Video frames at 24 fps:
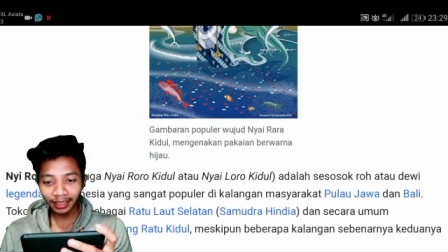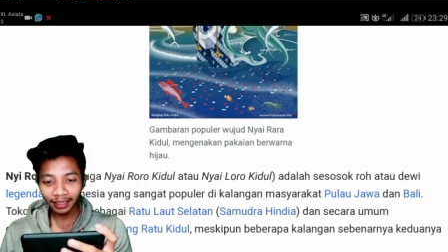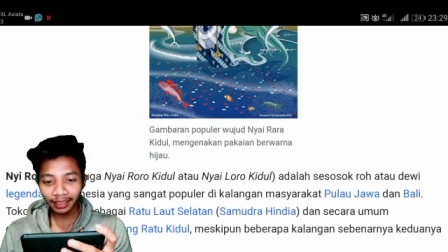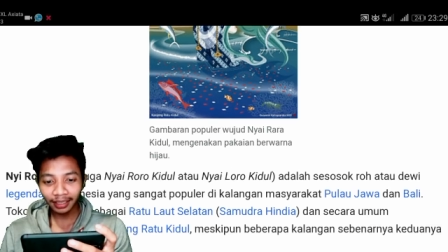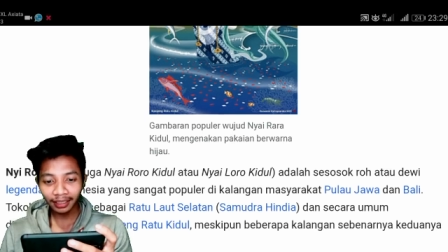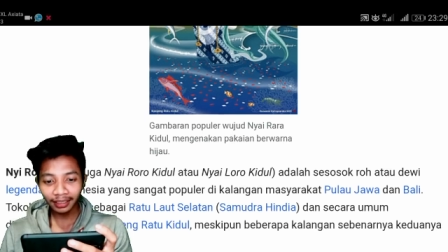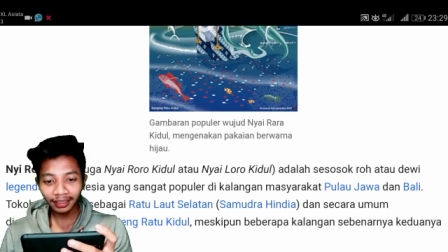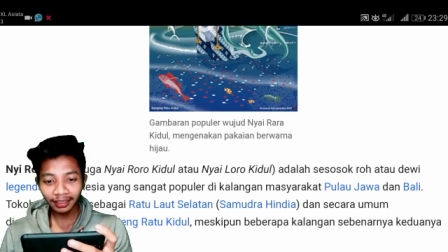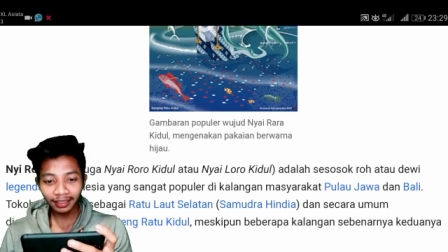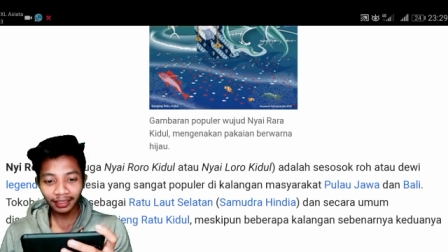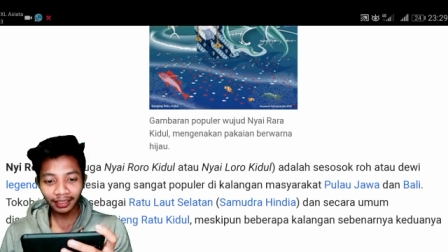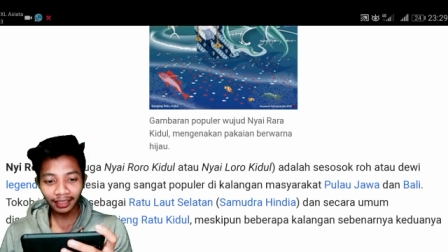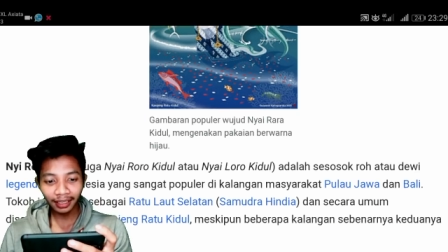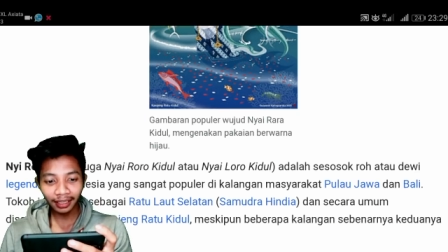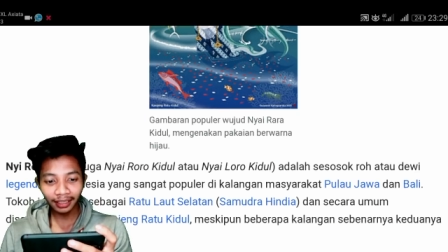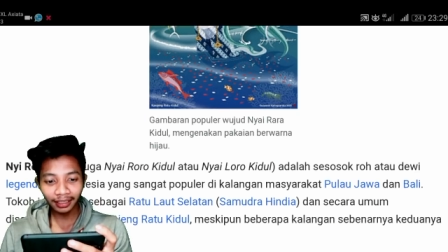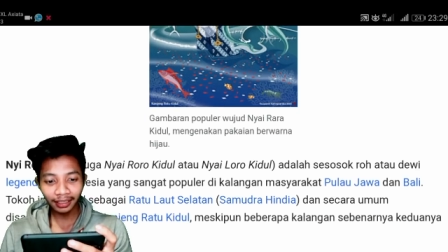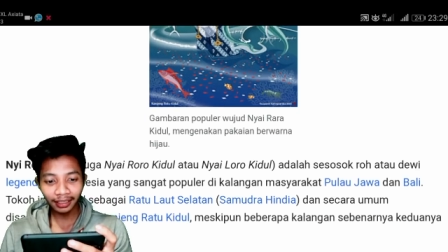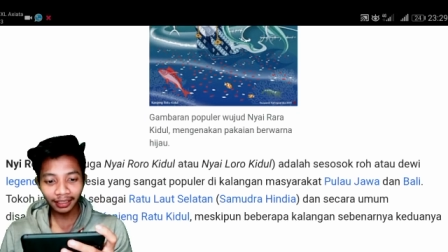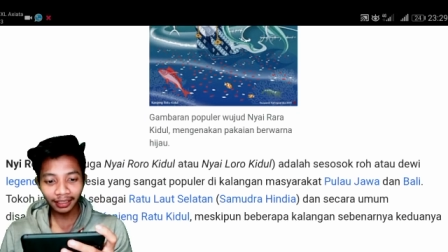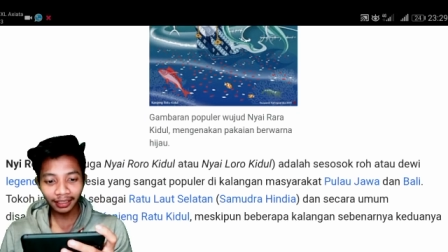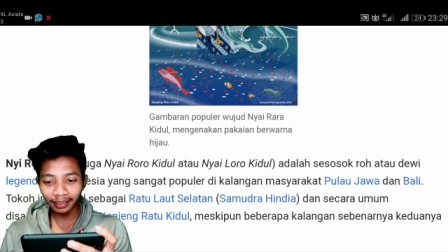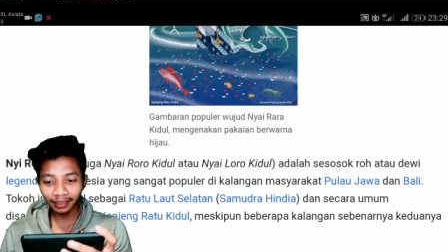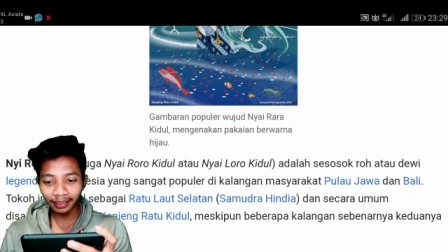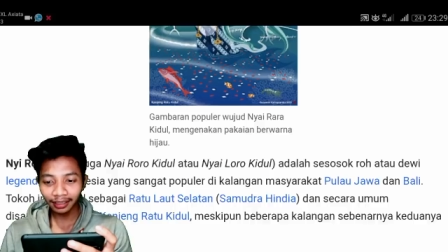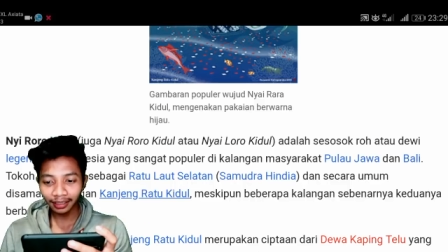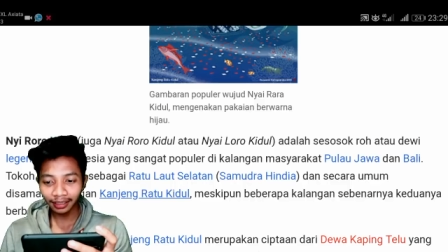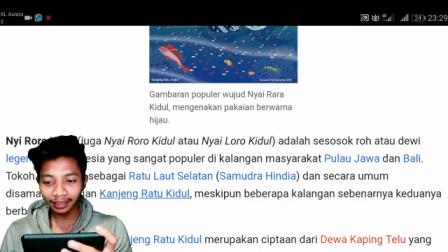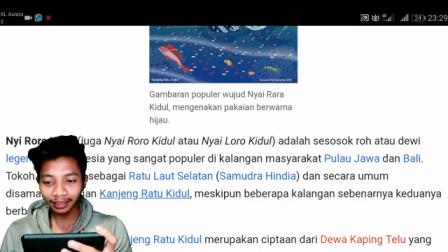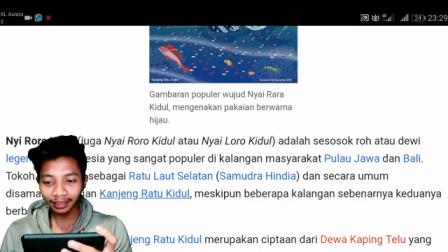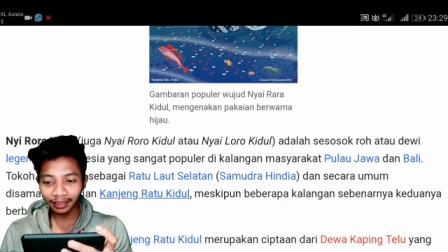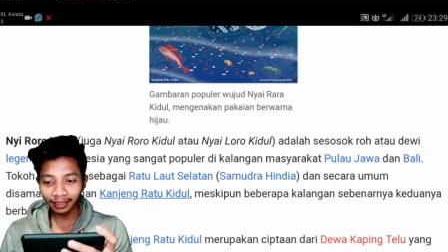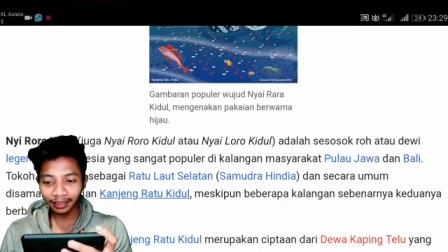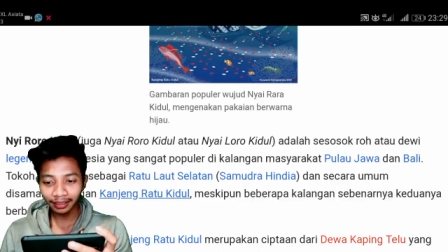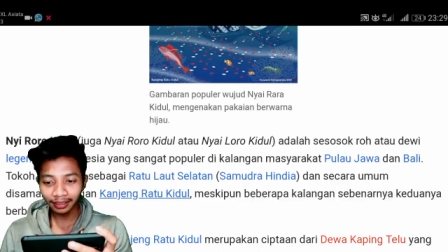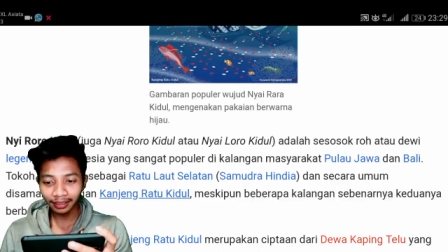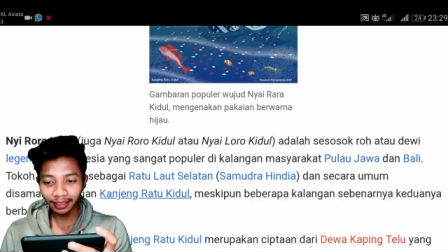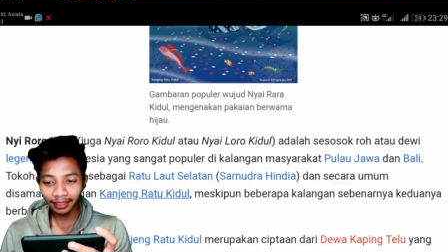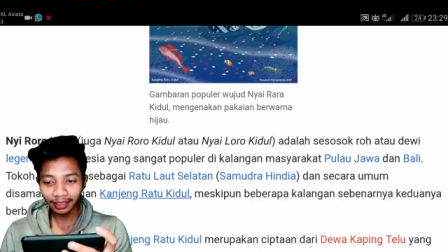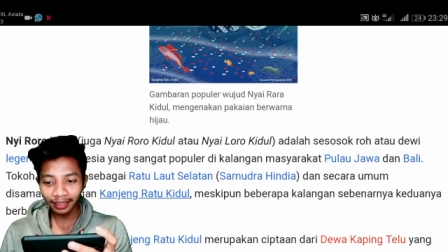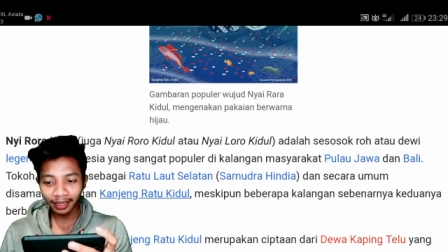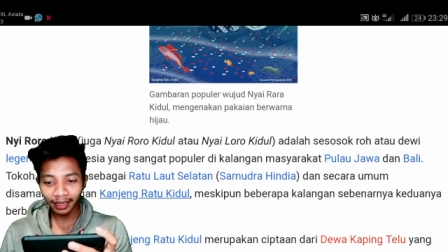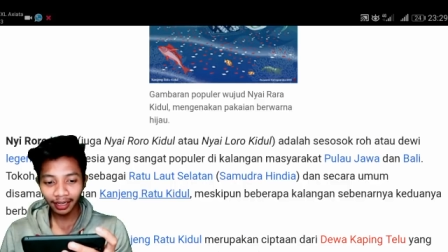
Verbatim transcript: cari kata-kata